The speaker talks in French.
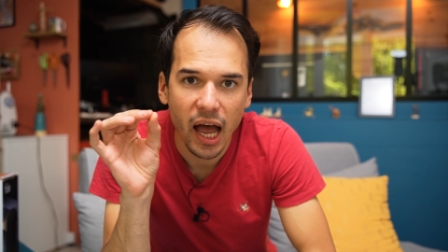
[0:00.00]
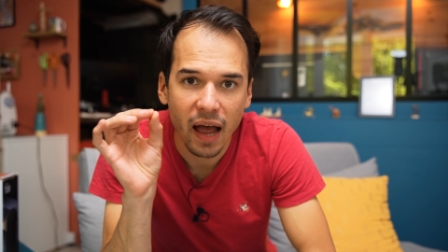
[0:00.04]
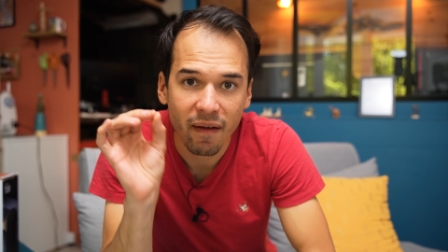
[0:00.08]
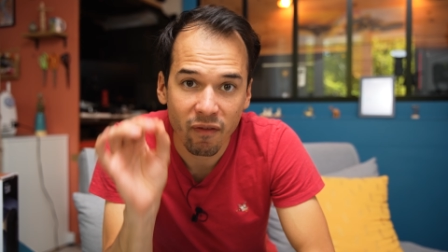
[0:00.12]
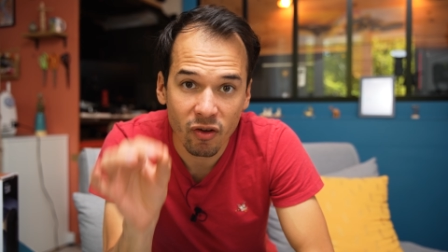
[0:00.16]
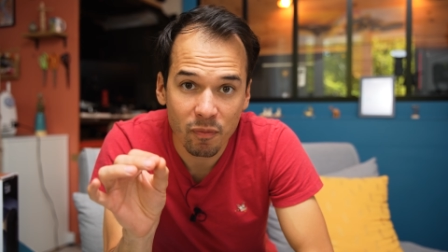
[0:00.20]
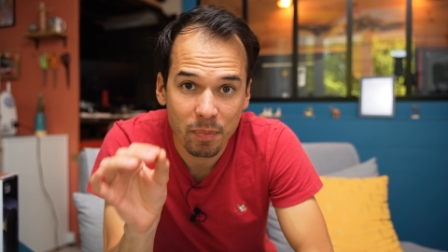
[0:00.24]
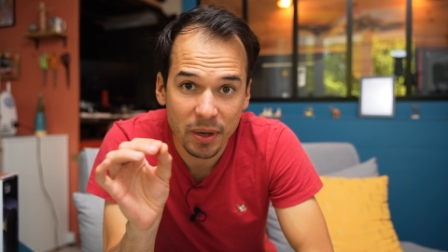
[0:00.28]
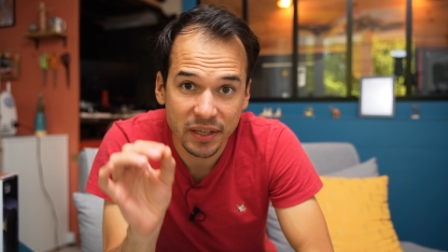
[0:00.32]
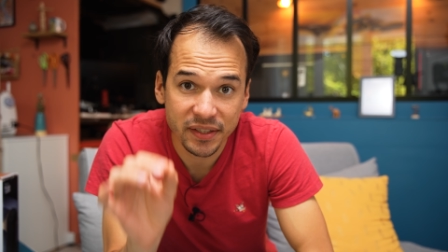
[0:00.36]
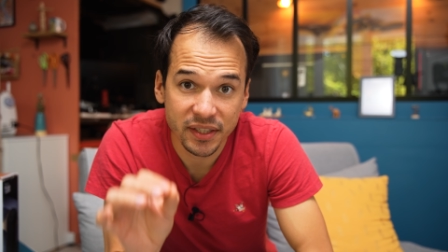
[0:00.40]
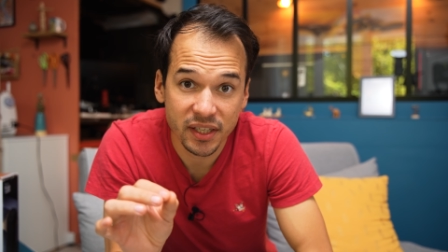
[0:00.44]

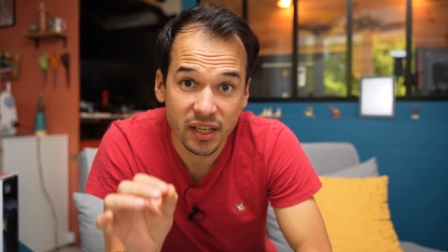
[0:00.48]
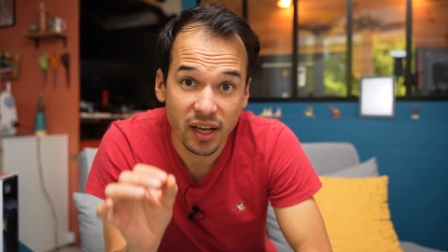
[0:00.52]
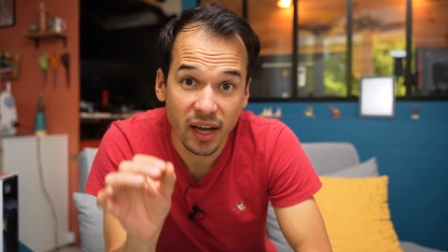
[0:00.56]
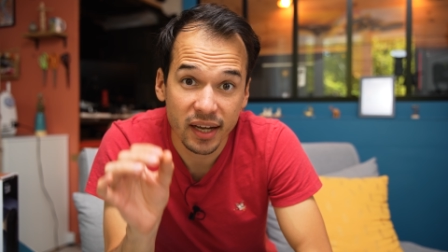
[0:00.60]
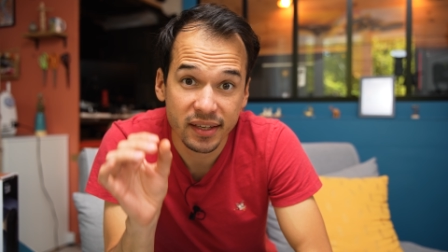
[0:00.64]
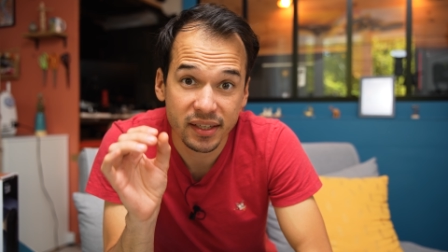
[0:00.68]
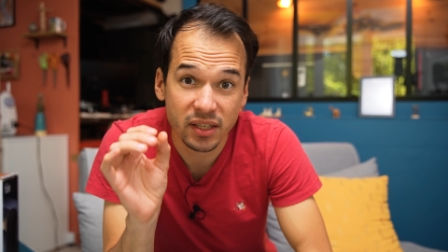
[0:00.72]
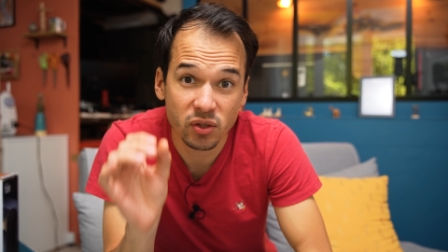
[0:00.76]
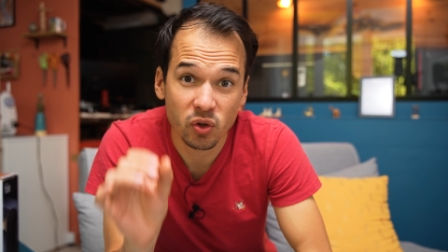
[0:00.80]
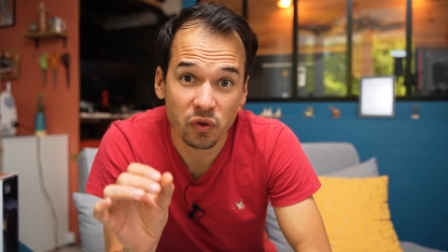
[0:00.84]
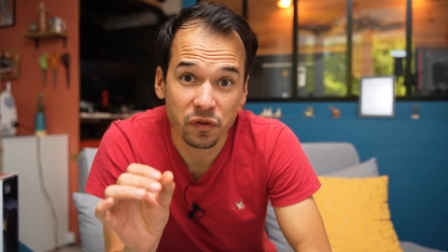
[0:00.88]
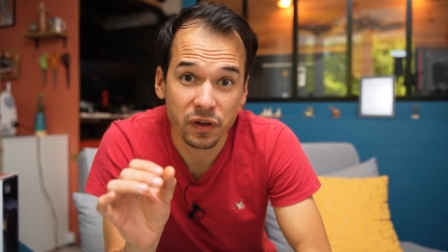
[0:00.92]
Avant de passer à
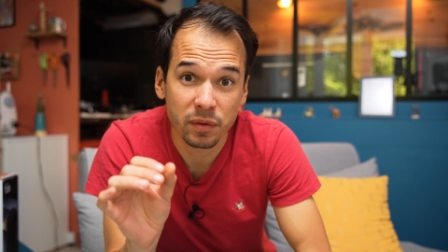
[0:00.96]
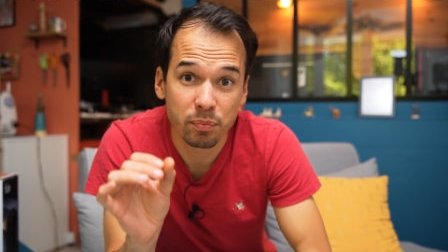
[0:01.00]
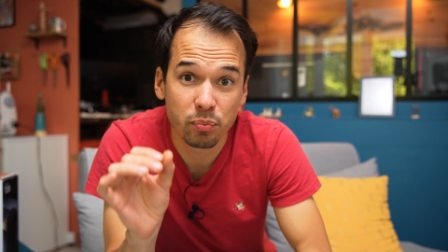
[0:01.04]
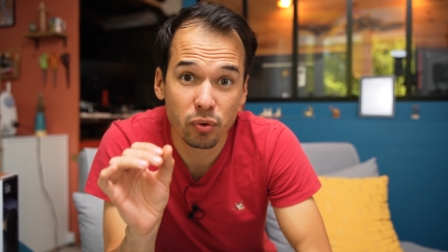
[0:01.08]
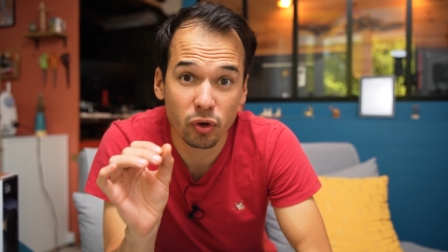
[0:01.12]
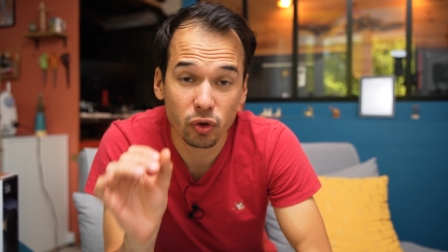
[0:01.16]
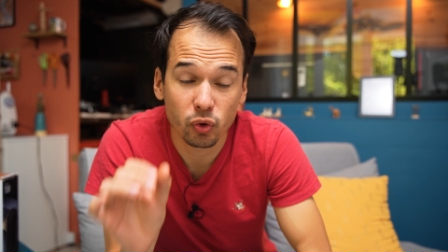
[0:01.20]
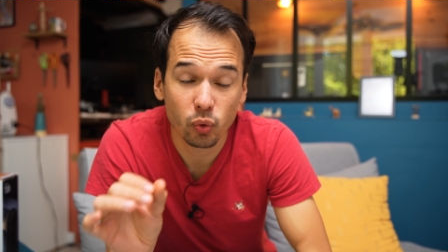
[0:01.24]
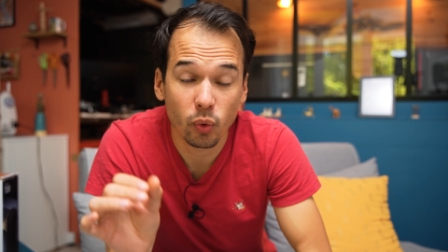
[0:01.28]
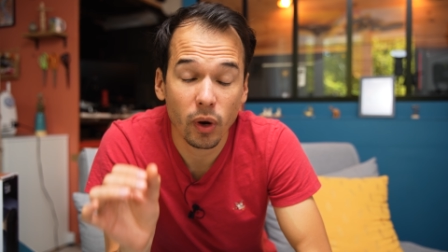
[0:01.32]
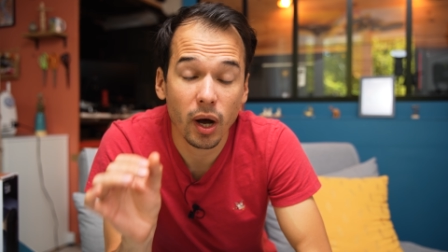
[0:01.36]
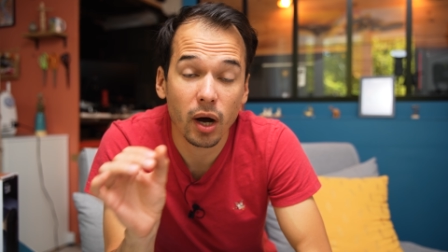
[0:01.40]
est-ce qu'ils sont faits
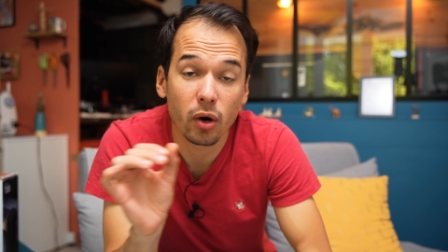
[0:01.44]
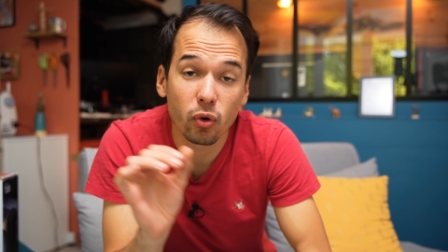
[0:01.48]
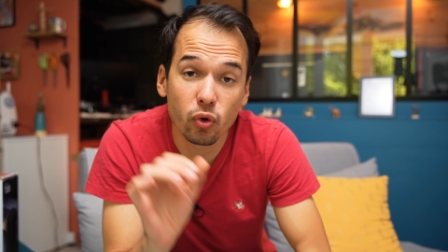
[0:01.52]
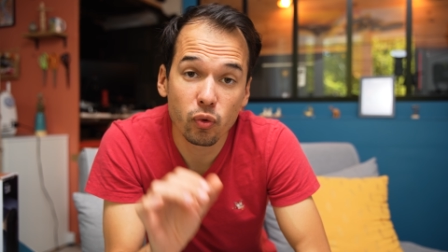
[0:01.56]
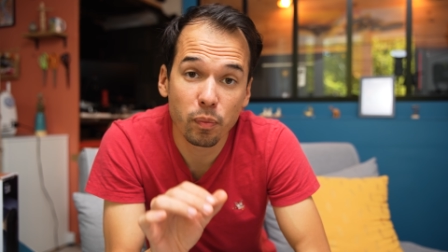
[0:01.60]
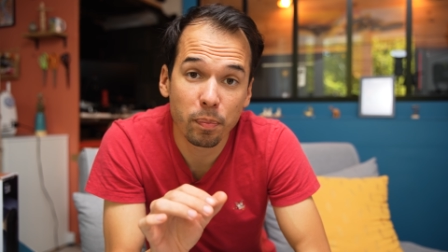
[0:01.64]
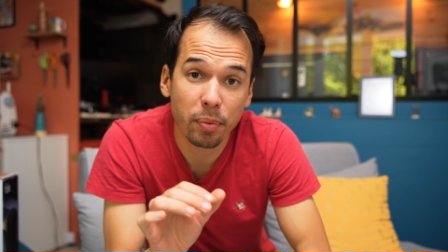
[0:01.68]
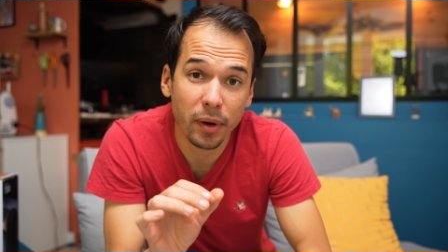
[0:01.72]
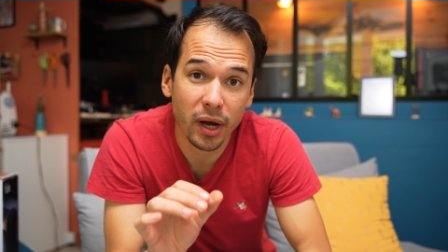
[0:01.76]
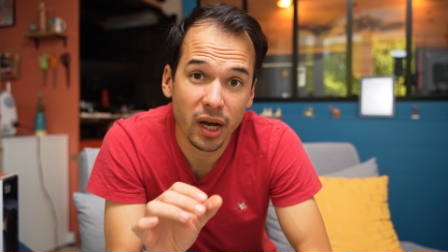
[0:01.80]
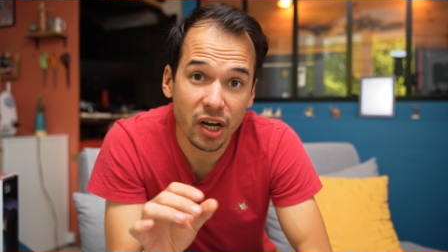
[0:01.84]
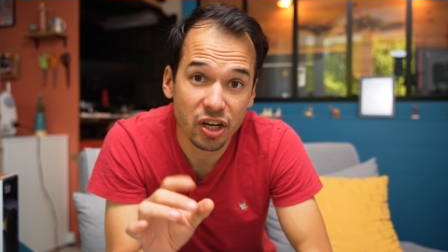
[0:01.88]
pour toi ou
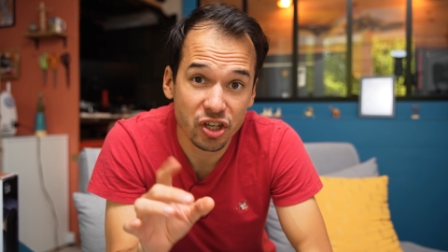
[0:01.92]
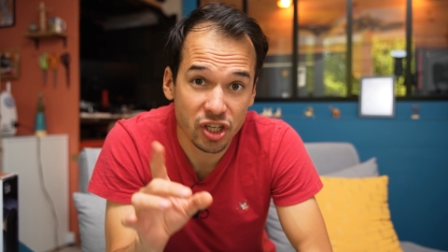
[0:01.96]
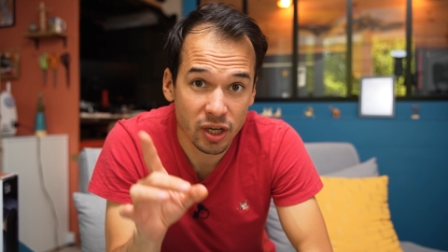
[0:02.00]
pas,